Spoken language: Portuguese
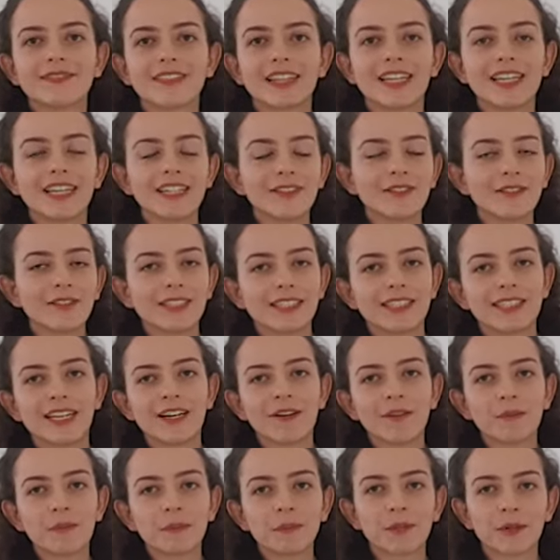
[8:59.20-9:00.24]
e dos
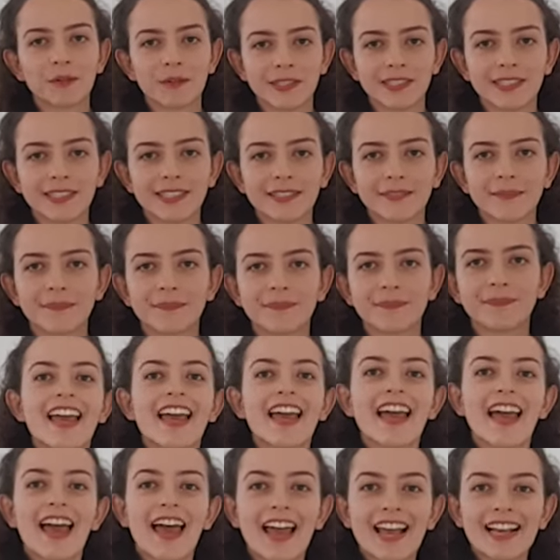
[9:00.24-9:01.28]
interruptores
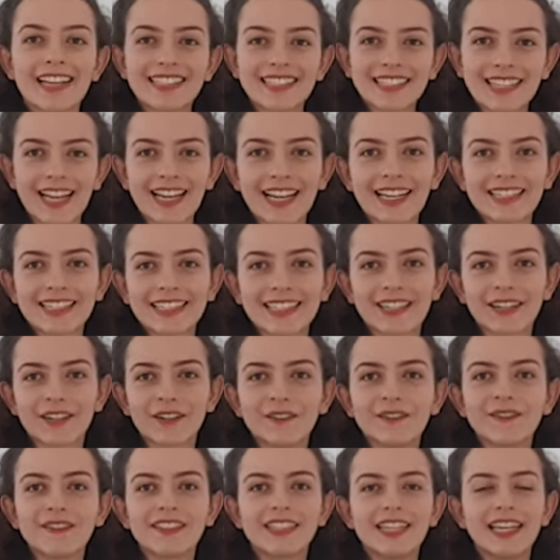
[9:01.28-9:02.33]
é a
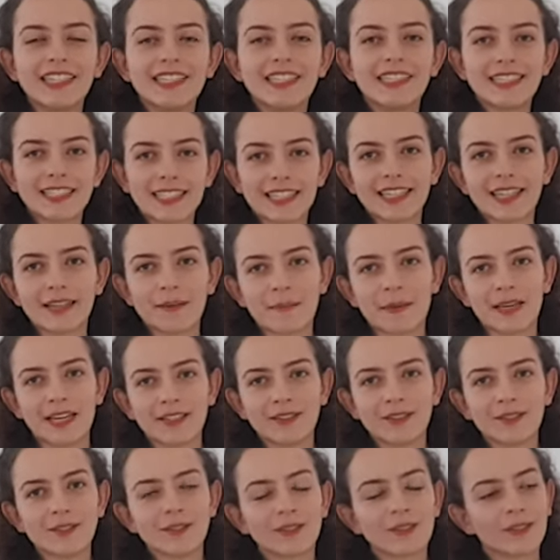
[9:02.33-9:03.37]
instalação desses
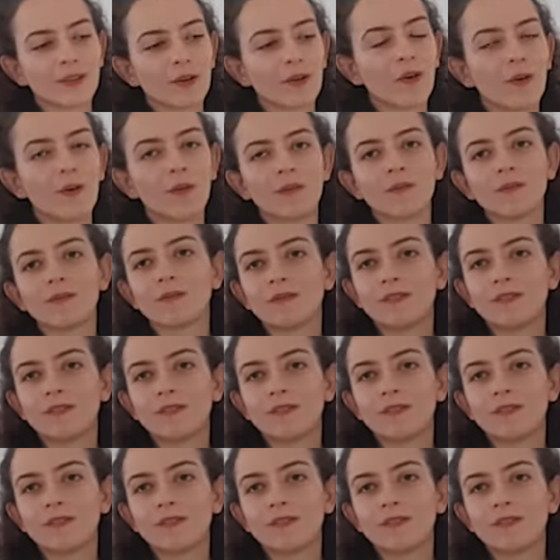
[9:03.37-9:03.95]
elementos com